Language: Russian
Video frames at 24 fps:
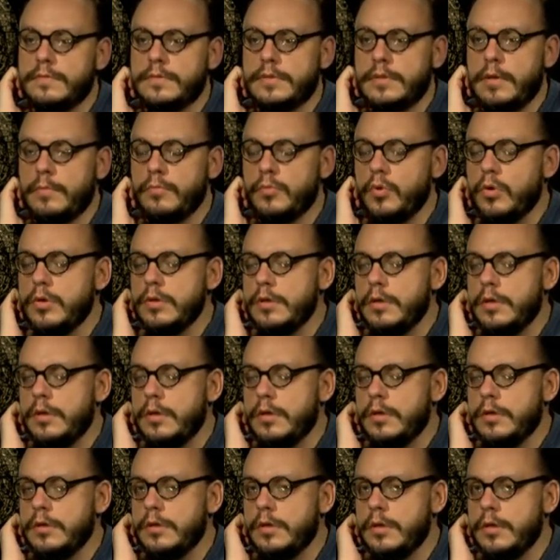со мной
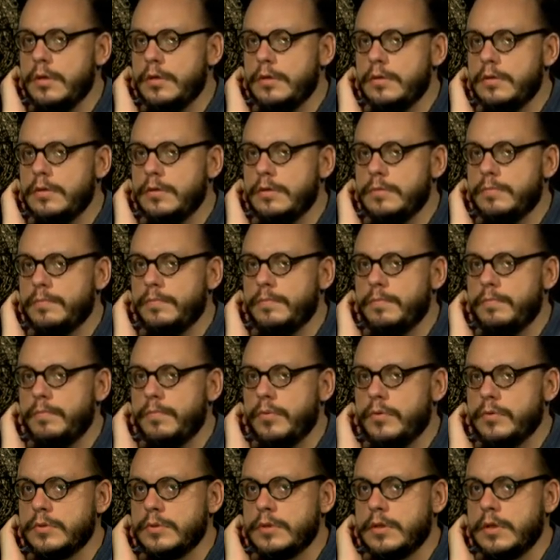или, или
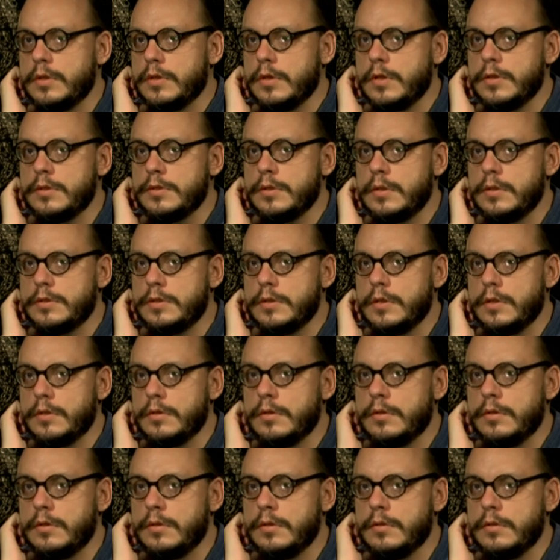просто отказался от
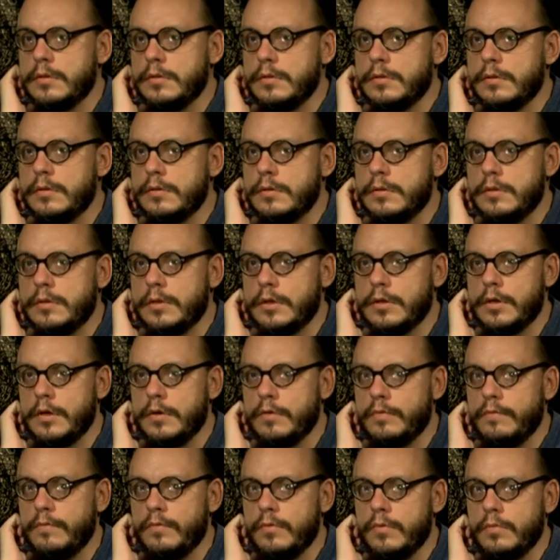
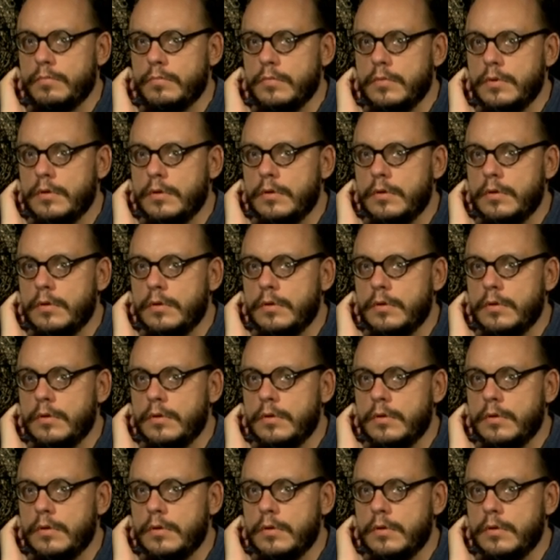таких форм